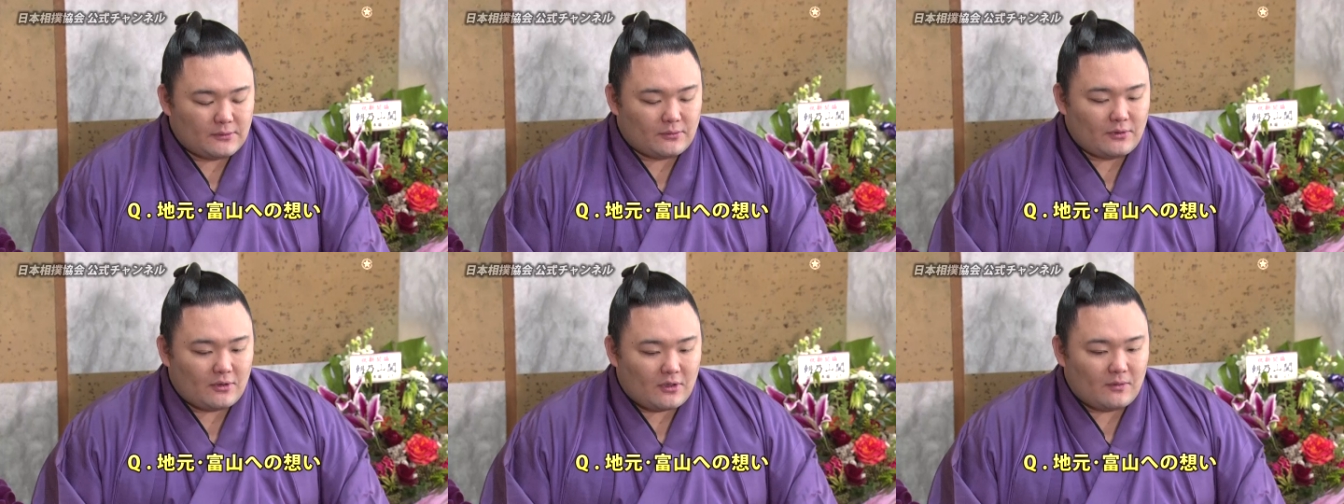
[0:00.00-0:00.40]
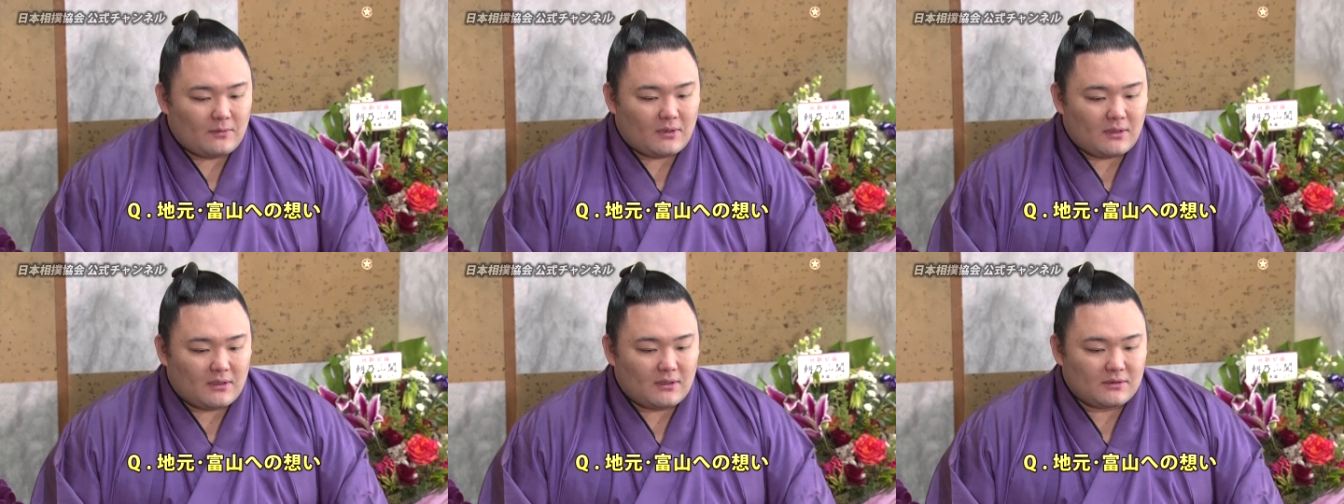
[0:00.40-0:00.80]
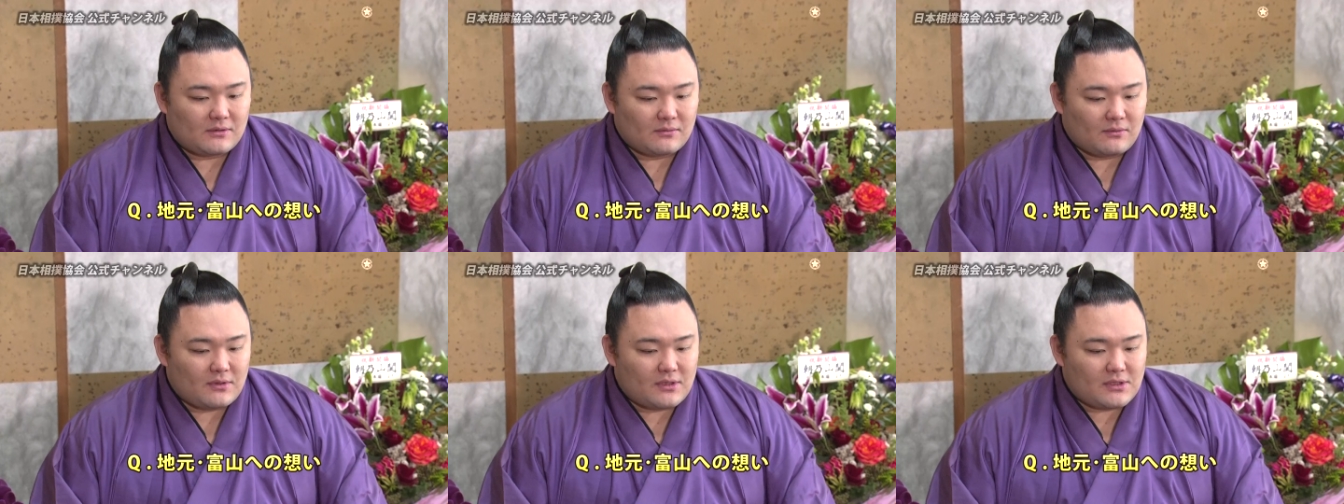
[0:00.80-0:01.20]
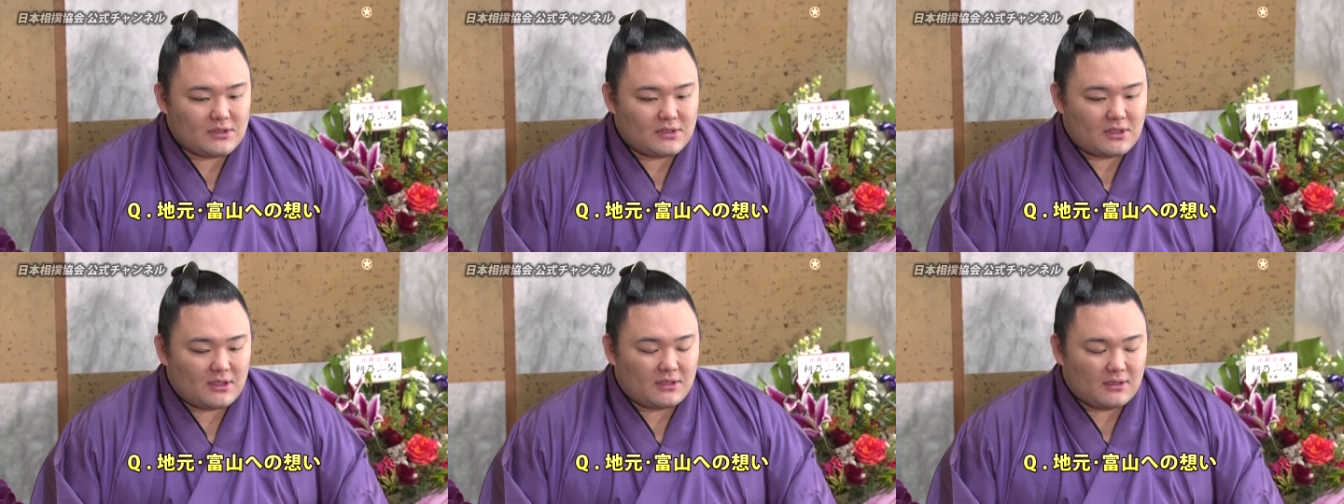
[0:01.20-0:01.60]
まあ、これからも変わらず応援
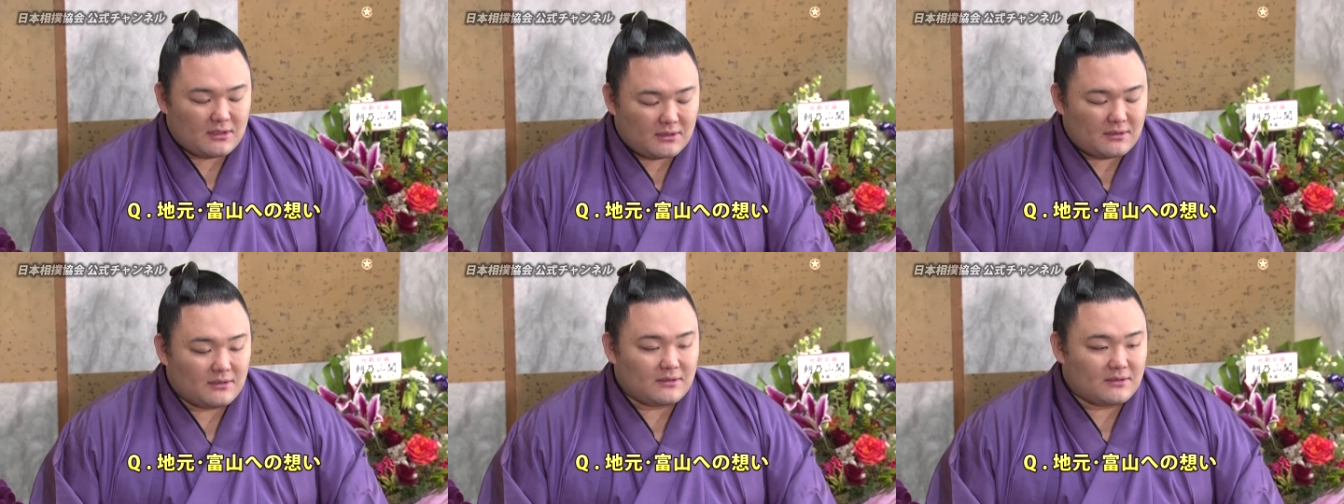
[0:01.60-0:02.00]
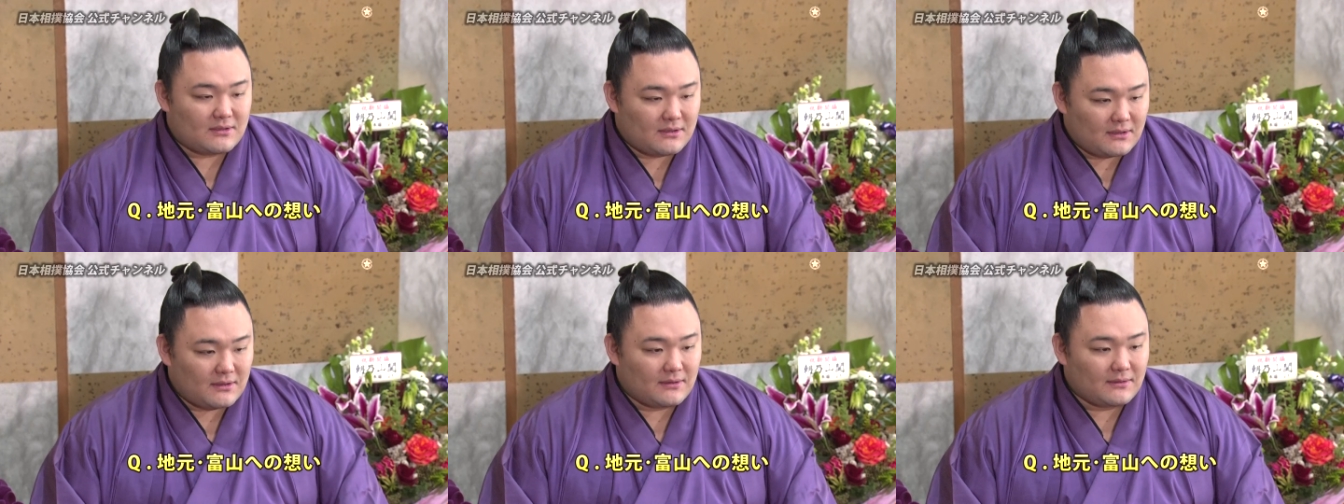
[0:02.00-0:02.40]
していただきたいです。